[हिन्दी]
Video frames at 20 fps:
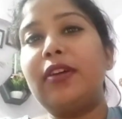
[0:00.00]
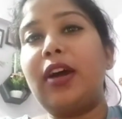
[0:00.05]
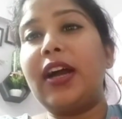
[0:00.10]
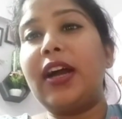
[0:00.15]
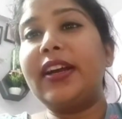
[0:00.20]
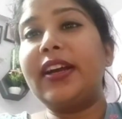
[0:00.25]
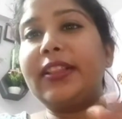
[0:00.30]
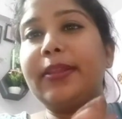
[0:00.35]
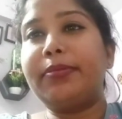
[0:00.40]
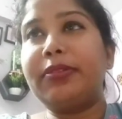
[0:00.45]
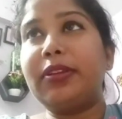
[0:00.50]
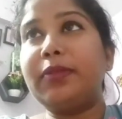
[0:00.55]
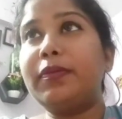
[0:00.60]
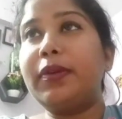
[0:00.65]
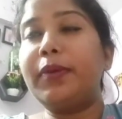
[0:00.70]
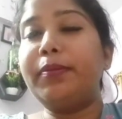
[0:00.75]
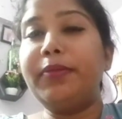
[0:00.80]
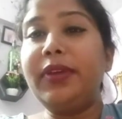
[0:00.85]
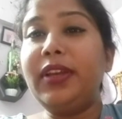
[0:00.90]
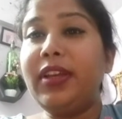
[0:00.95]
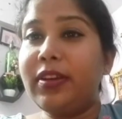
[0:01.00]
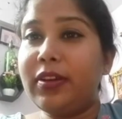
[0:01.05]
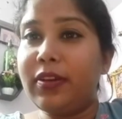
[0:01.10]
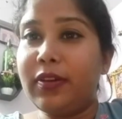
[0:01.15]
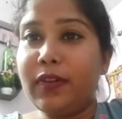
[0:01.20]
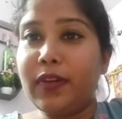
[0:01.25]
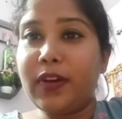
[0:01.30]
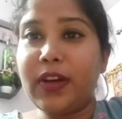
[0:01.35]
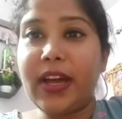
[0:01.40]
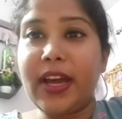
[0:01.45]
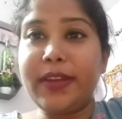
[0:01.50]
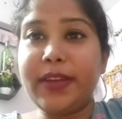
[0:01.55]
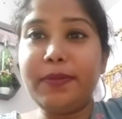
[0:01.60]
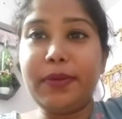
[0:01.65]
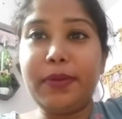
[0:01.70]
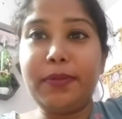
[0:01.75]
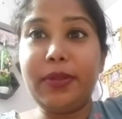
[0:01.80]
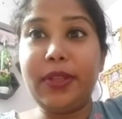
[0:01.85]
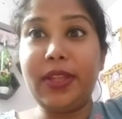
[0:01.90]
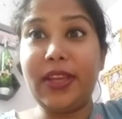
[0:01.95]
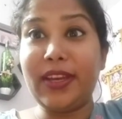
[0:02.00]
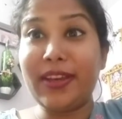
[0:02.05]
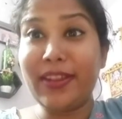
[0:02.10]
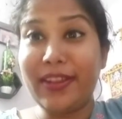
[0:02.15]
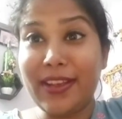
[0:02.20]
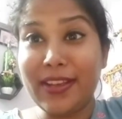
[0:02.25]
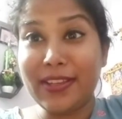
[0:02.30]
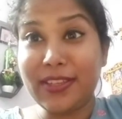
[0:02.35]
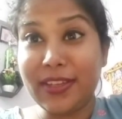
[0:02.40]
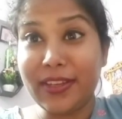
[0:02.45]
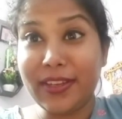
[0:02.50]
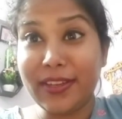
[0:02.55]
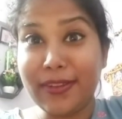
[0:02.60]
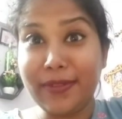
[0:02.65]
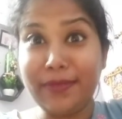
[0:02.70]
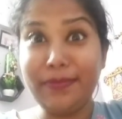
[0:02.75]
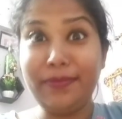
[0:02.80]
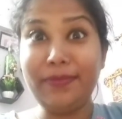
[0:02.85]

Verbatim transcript: आ गए तब तक मम्मी और आई मम्मी देख रही है ऐसे करके